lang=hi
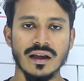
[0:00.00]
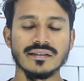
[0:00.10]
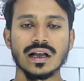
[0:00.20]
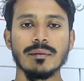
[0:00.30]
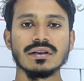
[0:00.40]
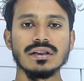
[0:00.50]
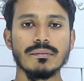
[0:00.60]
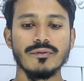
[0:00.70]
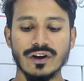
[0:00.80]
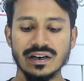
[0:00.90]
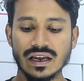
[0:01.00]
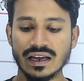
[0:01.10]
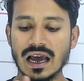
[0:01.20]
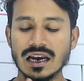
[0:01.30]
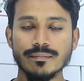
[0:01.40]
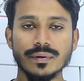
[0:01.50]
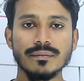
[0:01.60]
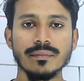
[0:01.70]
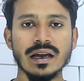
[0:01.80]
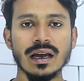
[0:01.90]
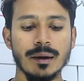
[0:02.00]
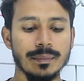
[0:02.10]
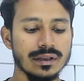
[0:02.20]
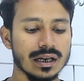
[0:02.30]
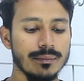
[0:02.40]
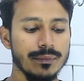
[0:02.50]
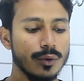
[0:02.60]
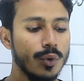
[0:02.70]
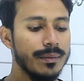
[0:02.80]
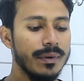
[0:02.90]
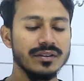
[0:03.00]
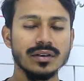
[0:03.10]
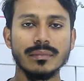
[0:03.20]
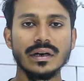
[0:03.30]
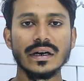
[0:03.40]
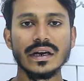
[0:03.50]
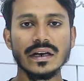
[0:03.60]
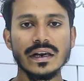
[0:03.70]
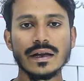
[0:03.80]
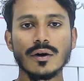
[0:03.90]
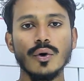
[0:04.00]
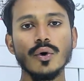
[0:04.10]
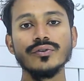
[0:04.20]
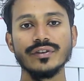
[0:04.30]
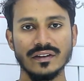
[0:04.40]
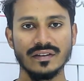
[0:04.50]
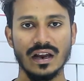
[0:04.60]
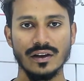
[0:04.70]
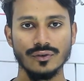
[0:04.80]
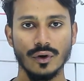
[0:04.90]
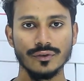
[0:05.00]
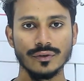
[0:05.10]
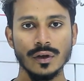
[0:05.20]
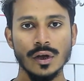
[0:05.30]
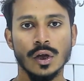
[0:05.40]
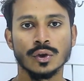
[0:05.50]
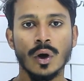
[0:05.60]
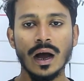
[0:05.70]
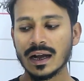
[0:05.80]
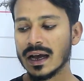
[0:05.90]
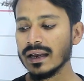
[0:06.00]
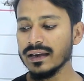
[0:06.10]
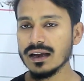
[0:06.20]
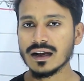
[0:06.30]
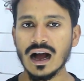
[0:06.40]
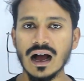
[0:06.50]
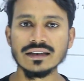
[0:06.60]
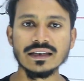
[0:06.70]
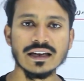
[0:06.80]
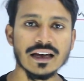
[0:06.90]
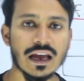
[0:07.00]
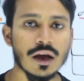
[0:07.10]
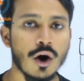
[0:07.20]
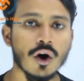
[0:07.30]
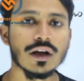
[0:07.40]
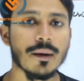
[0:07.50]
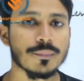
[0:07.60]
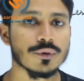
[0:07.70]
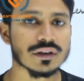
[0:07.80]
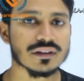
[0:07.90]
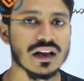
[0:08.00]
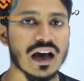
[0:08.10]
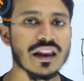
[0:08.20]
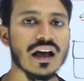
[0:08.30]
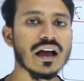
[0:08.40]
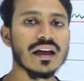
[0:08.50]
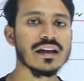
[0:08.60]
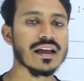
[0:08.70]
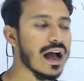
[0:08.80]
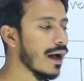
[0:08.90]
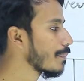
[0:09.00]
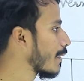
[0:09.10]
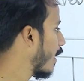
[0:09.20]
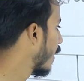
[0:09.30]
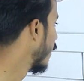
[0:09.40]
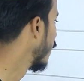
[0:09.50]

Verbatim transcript: इसका मतलब वन ईयर कैलेपर में अभी तक हमने कोई मेजरमेंट नहीं ली क्लोज है सारे जॉब्स तो अगर ये कहानी है और आपको नज़र आ रहा है कि आपके